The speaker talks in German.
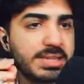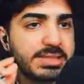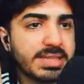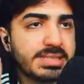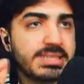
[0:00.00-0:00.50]
die
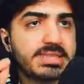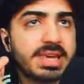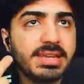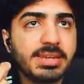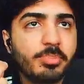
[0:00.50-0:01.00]
ganze
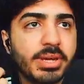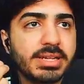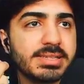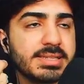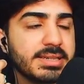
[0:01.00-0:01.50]
Zeit, der
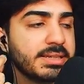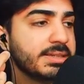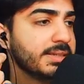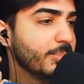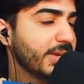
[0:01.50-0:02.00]
bringt,
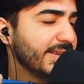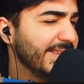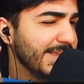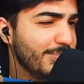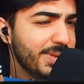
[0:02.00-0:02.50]
äh, der bringt eine
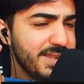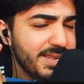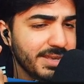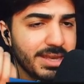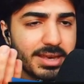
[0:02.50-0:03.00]

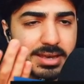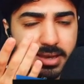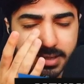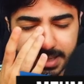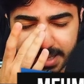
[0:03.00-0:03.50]
EP.
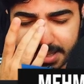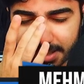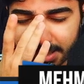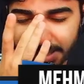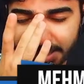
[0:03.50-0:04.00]
Ich rechne
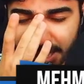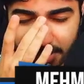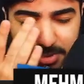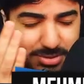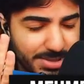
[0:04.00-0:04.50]
die ganze Zeit
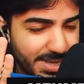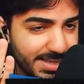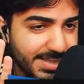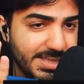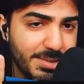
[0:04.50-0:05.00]
mit so
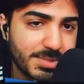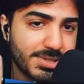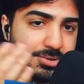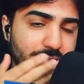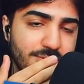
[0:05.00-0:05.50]
sechs, sieben
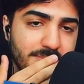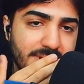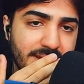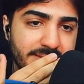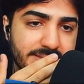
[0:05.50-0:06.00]
Songs. Stimmt
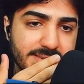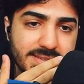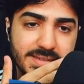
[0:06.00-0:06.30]
gar nicht.